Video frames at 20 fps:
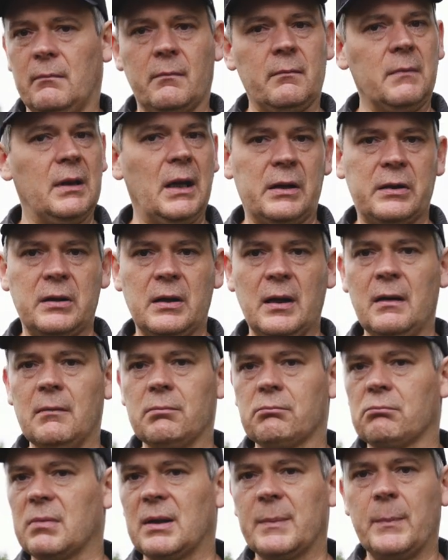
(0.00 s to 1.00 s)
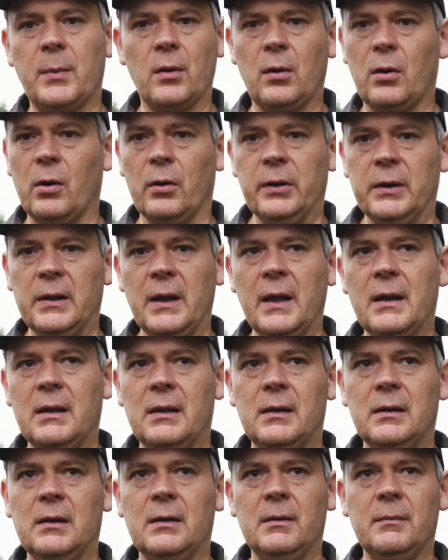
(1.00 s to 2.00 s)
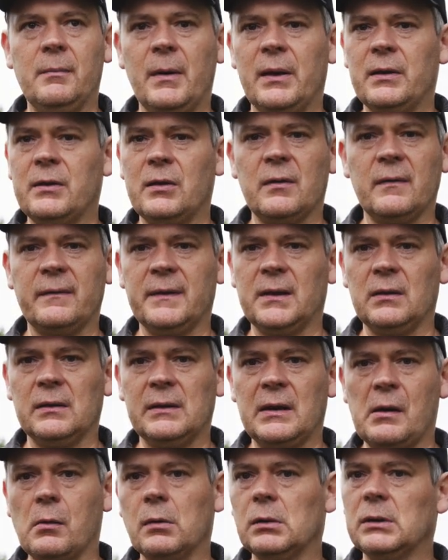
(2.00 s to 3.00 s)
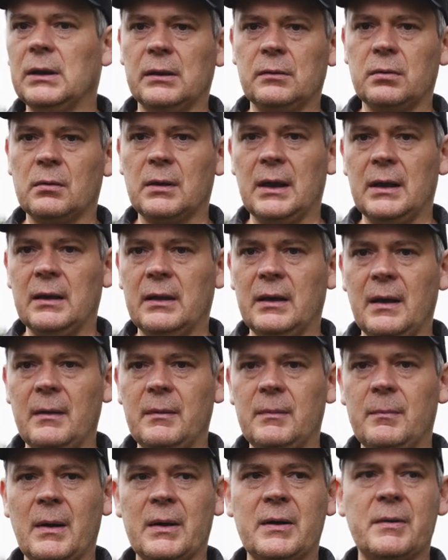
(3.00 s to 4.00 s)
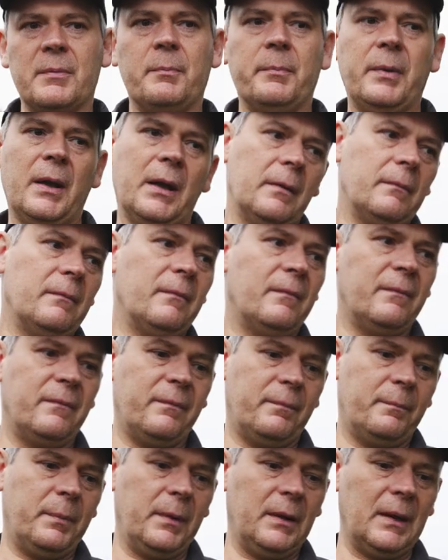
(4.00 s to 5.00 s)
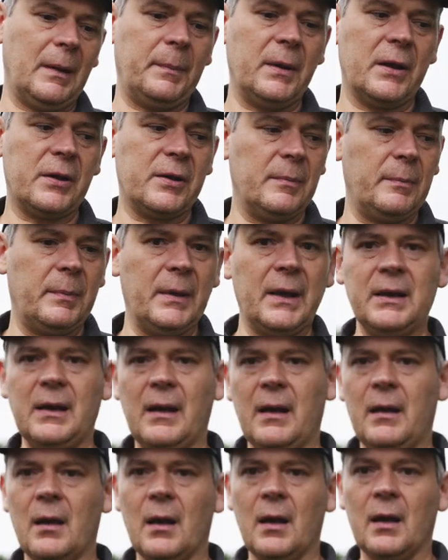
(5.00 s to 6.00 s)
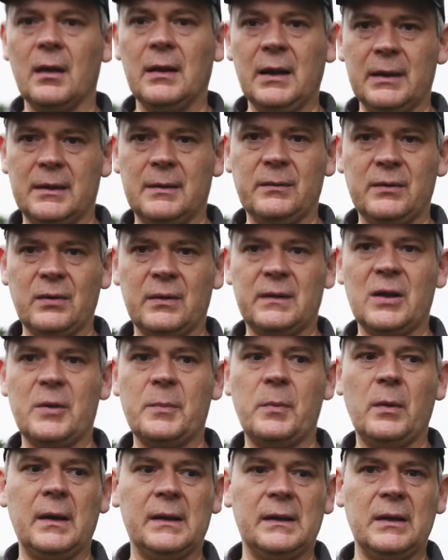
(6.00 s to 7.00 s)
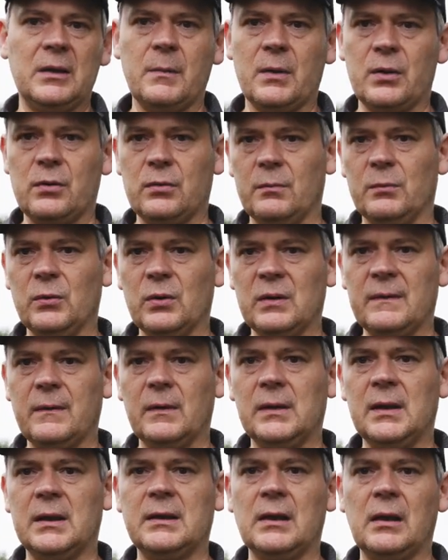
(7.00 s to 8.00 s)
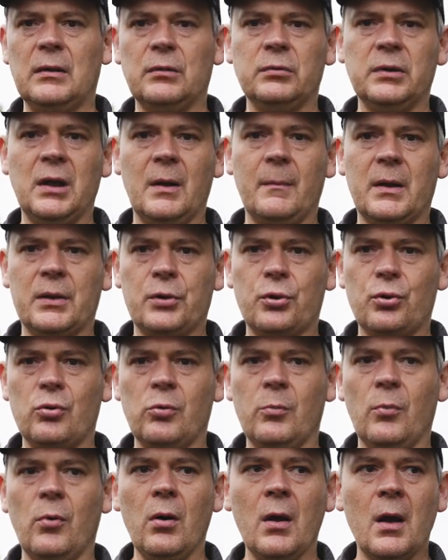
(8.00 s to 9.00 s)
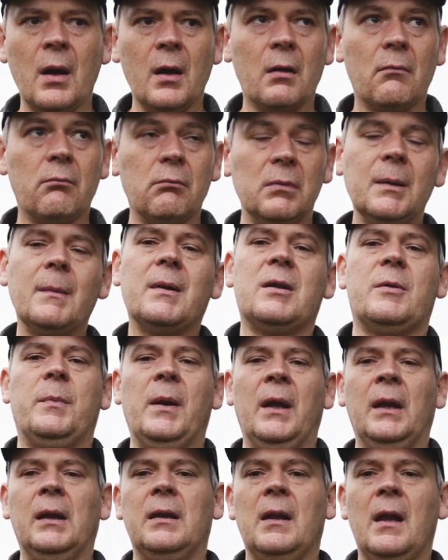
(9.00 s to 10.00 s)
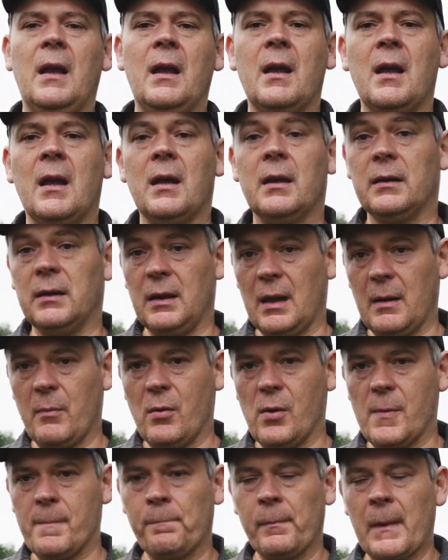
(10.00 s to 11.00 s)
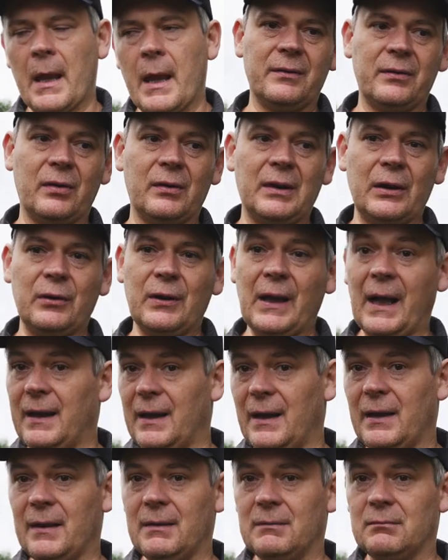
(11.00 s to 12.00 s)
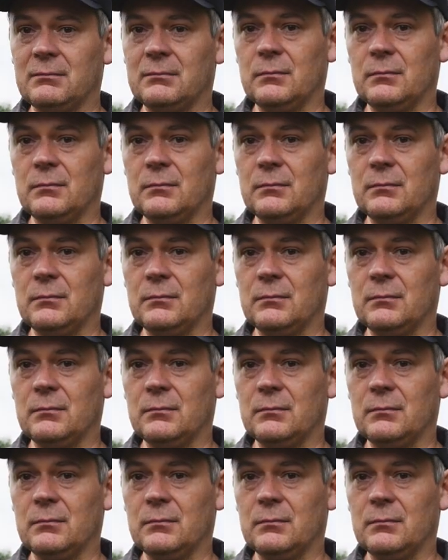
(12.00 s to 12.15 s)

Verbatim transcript: E, da się spokojnie i będzie to wyglądało naturalnie. Masz na pierwszym planie, na tym co chcesz pokazać, masz mnóstwo detalu, nie masz szumu i masz piękne niebo. Co to daje?